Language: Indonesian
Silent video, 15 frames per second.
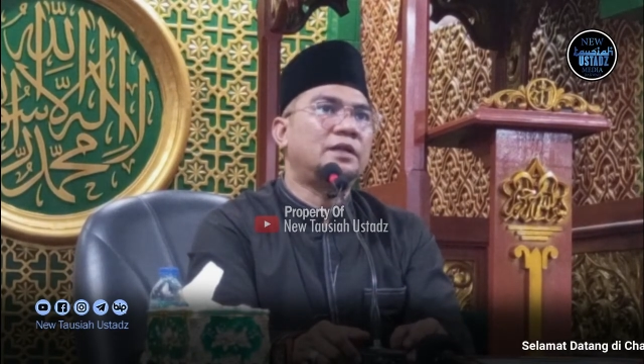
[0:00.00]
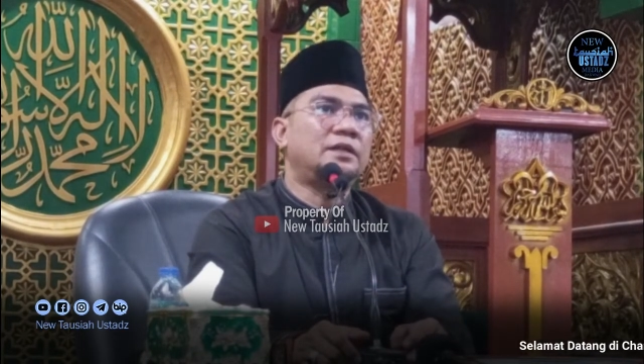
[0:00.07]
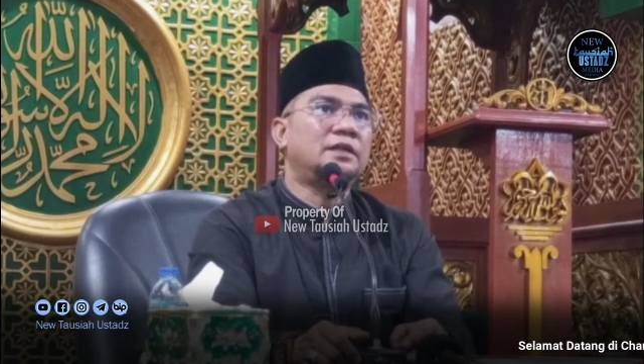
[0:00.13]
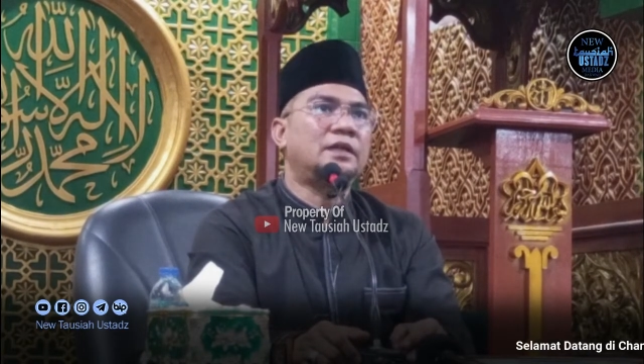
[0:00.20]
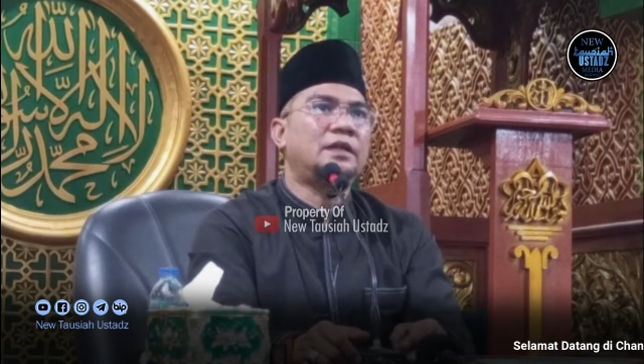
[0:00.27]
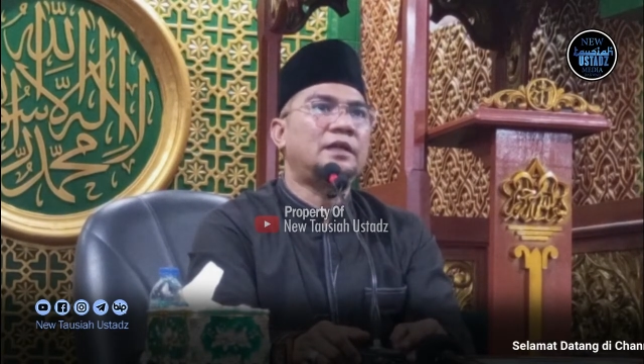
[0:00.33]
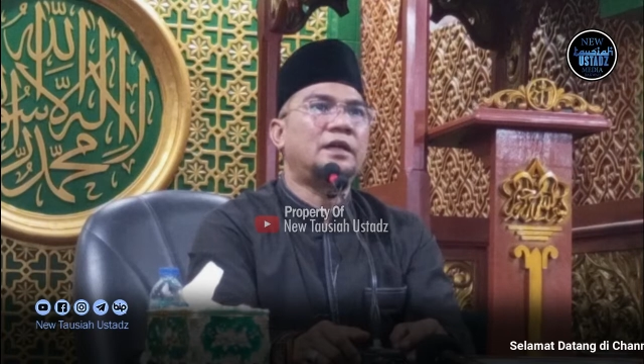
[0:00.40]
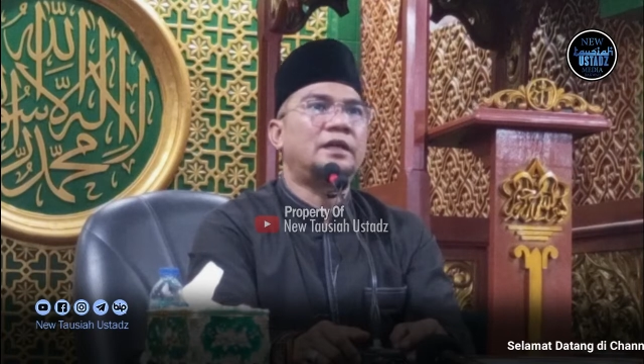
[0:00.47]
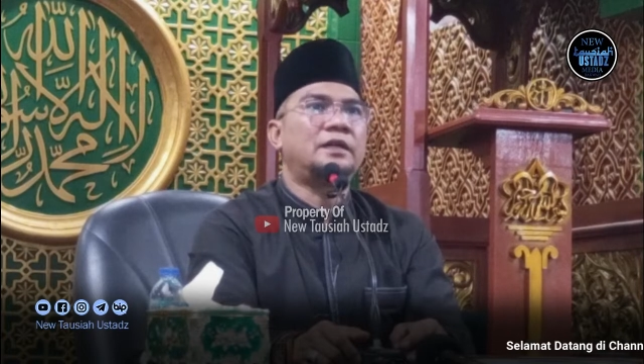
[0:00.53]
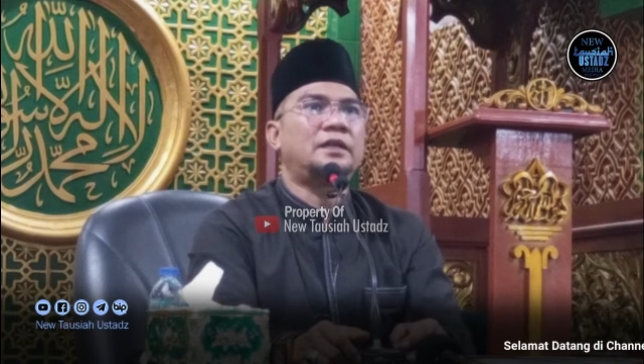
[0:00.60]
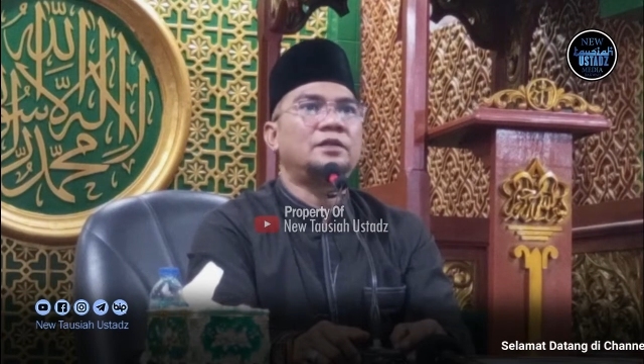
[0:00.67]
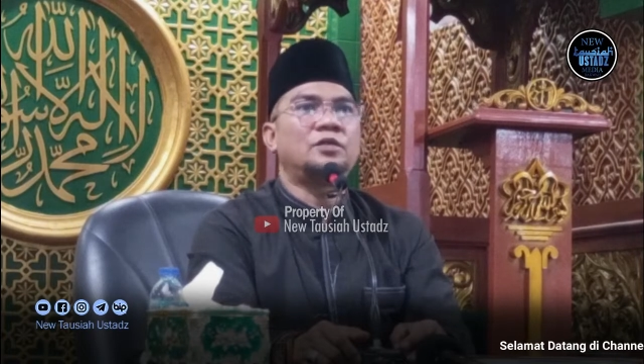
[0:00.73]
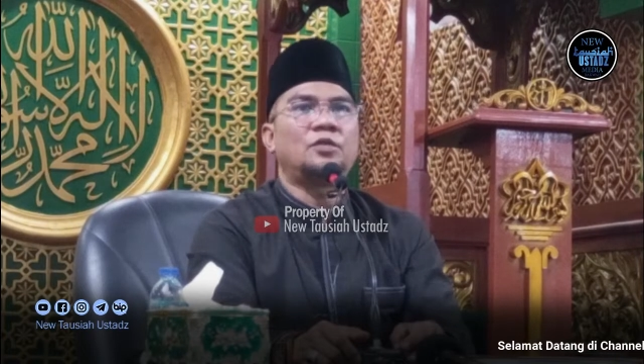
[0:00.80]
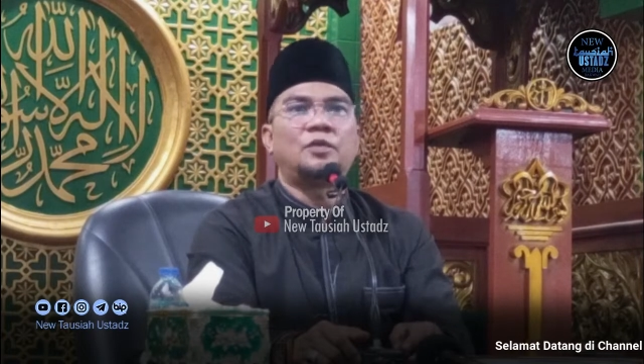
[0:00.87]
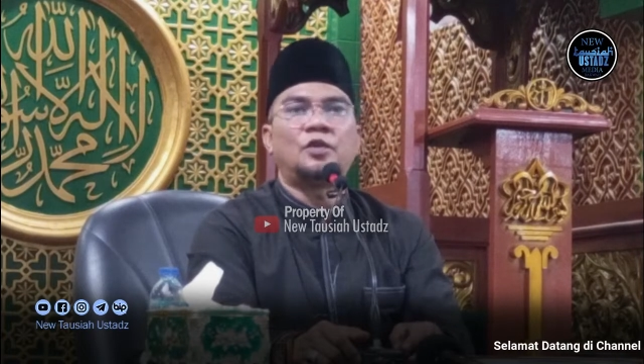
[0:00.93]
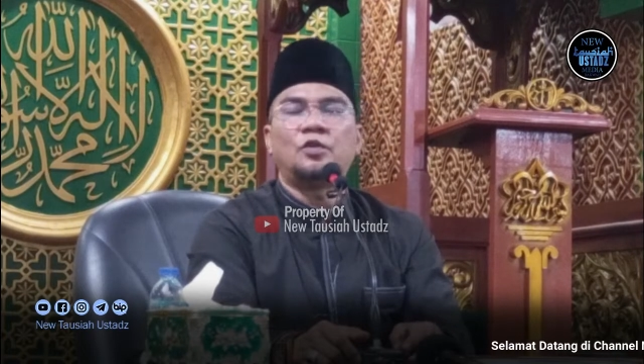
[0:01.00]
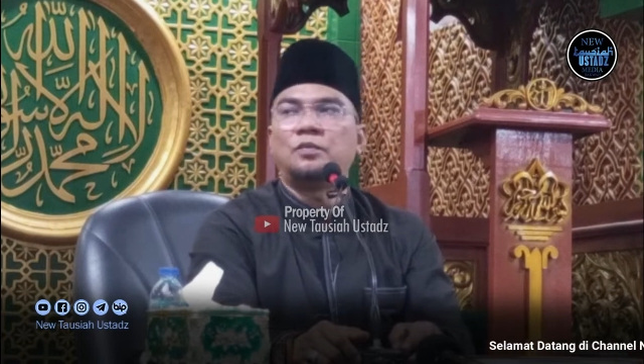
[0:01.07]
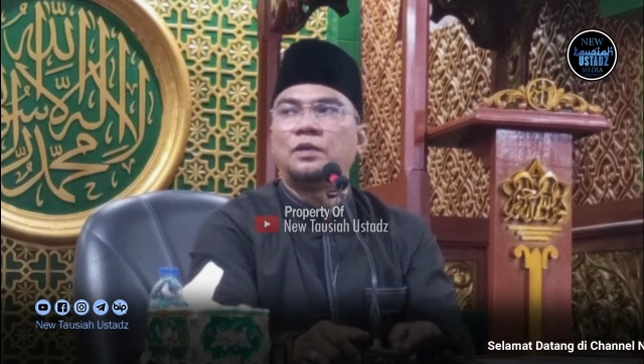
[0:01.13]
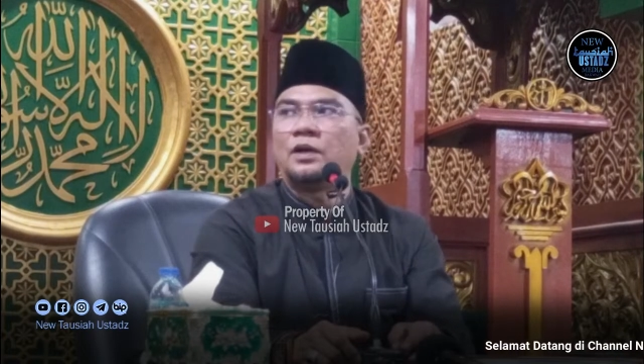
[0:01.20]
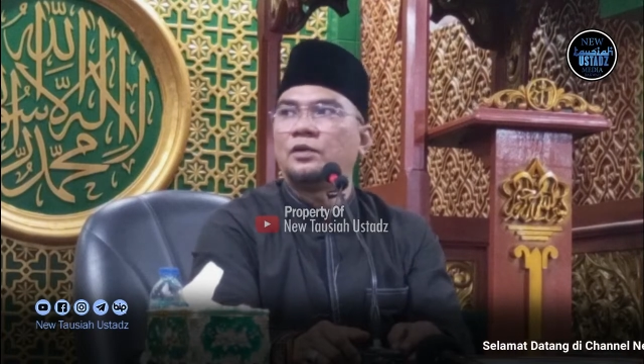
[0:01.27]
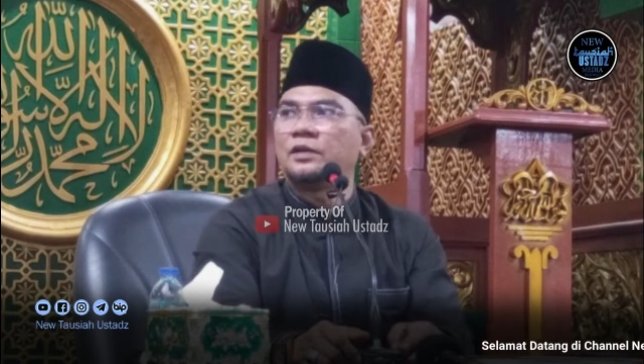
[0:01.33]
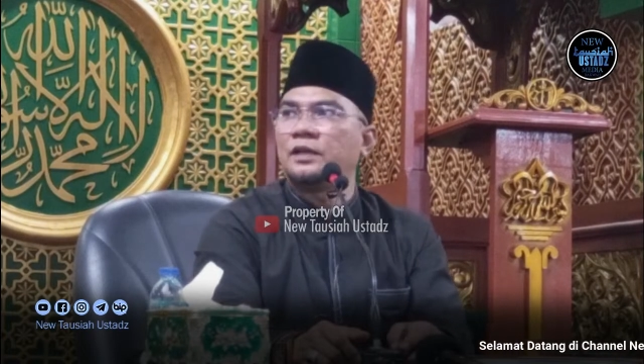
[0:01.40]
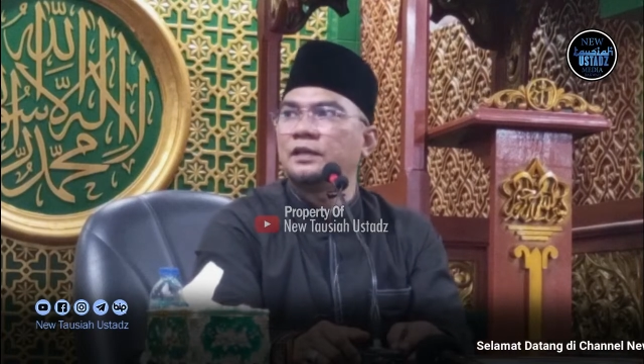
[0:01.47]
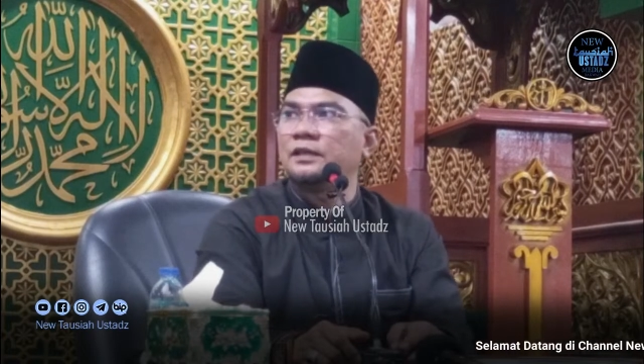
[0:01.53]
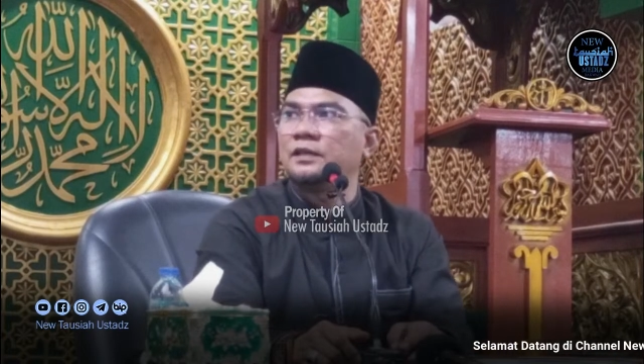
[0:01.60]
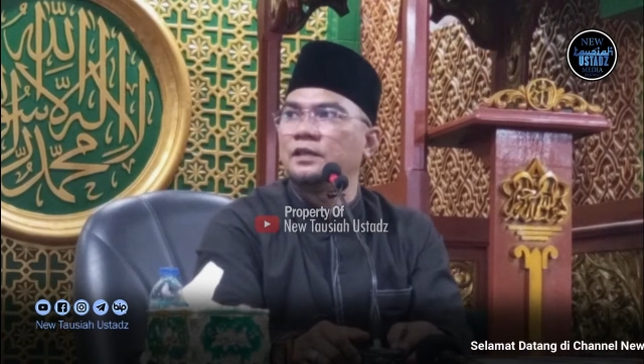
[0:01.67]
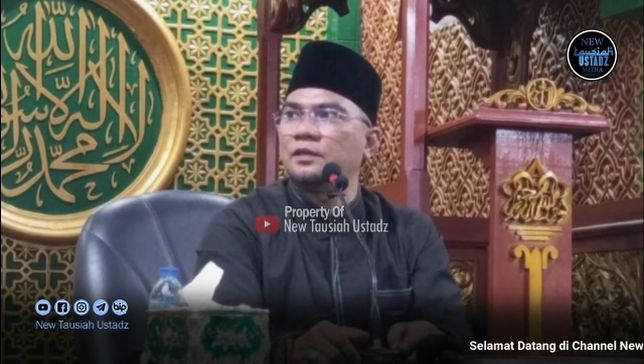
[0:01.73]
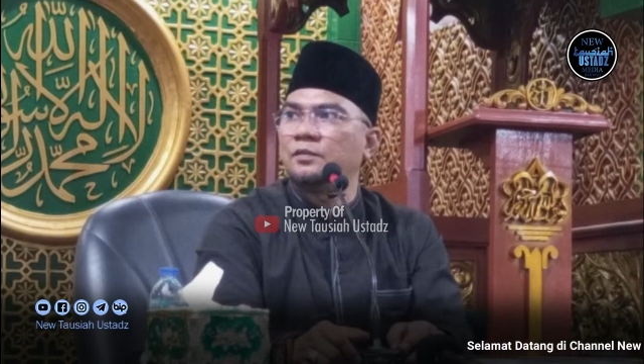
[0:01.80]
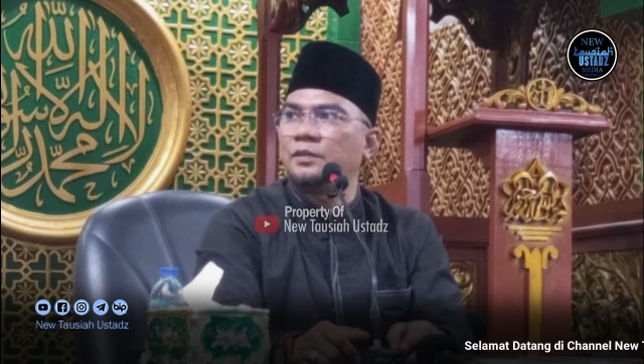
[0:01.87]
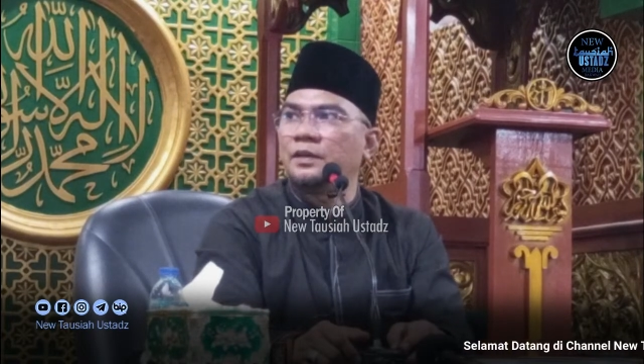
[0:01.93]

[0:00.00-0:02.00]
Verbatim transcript: Ah, ini kadang-kadang diubah-ubah orang jadi ya,